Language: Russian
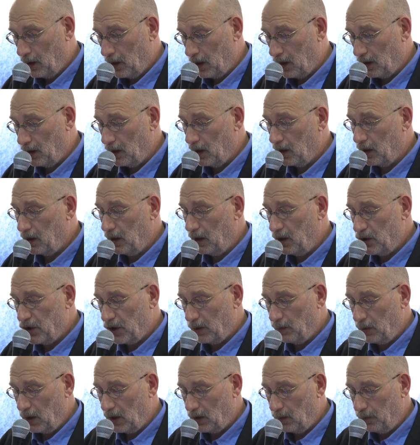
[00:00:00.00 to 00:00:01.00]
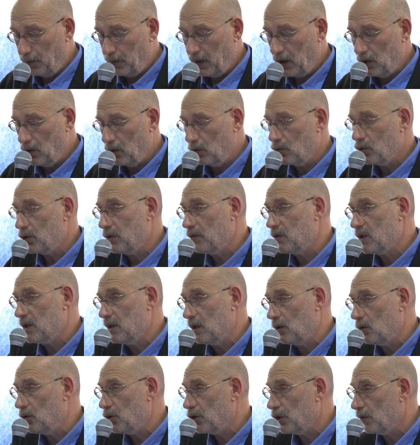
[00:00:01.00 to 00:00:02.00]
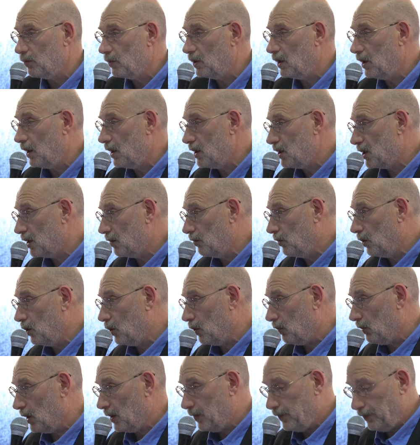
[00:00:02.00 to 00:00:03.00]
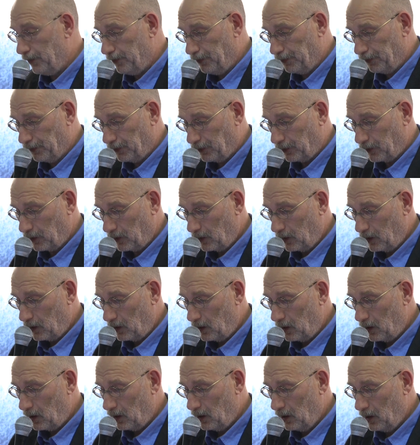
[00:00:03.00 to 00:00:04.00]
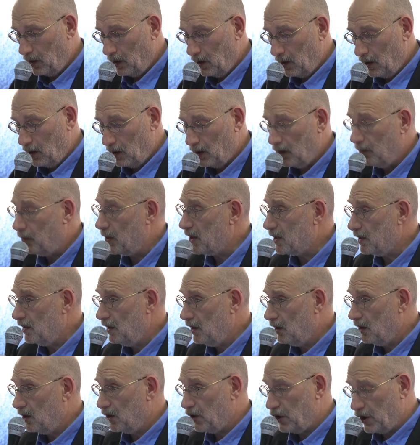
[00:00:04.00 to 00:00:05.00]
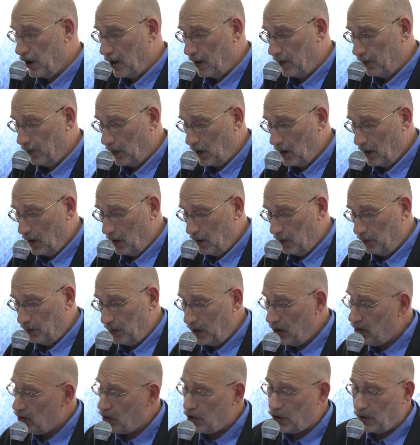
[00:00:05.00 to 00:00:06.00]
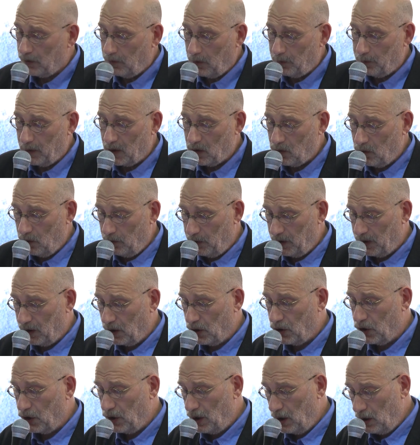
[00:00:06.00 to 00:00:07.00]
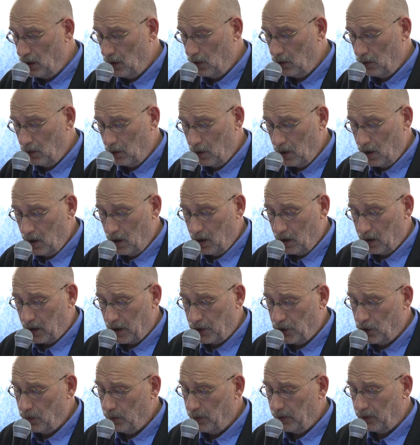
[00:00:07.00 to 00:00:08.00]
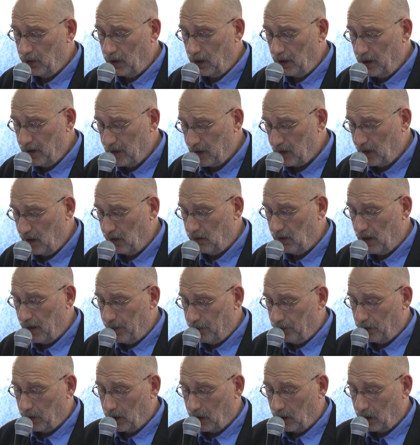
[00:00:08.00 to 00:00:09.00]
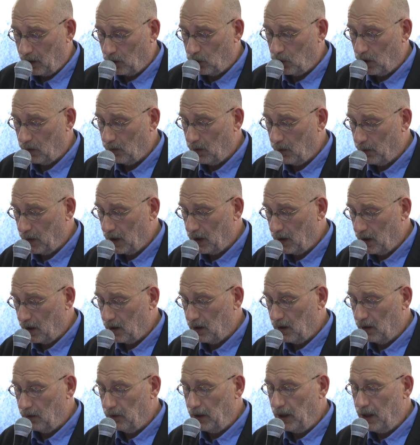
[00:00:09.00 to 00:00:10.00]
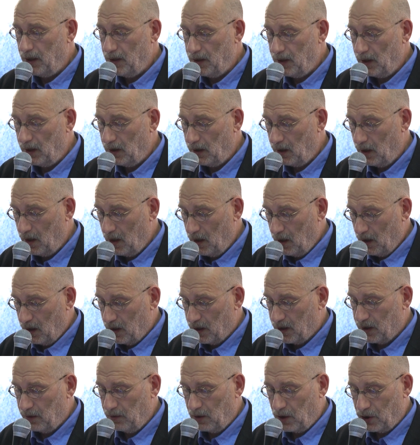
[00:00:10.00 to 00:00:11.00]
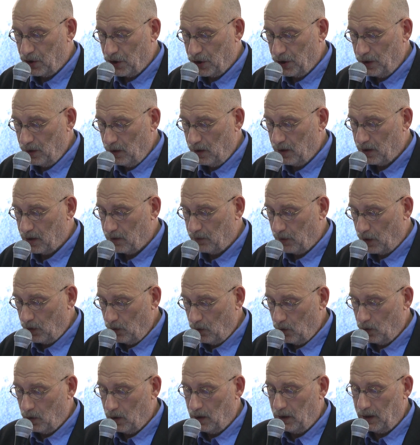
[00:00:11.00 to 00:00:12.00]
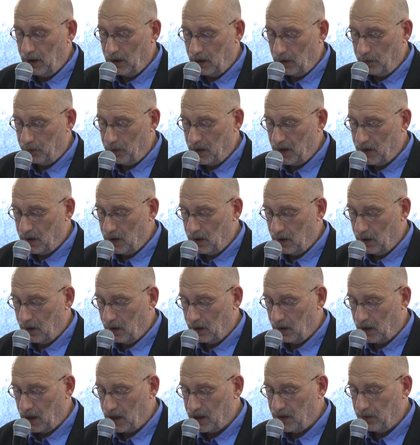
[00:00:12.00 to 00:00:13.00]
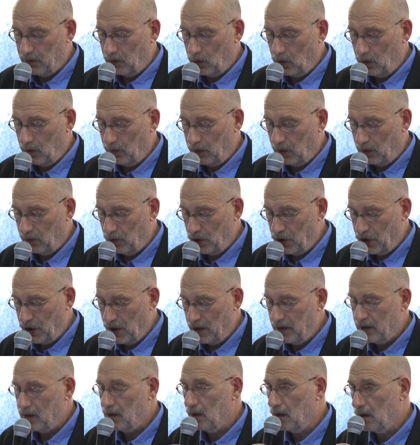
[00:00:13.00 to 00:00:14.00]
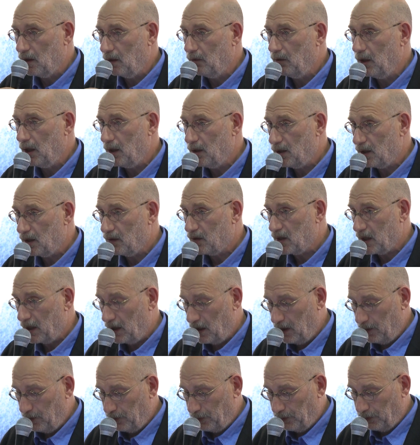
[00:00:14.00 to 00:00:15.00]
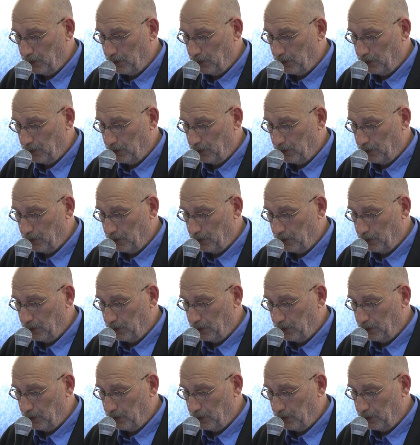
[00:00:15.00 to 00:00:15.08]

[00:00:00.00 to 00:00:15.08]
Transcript: Однако речь об этом пойдет уже в следующем, третьем томе. Напоследок же Прежде чем вы приступите к чтению, хочу повторить слова, которыми монах Лаврентий завершил свою летопись, названную в его честь Лаврентьевской,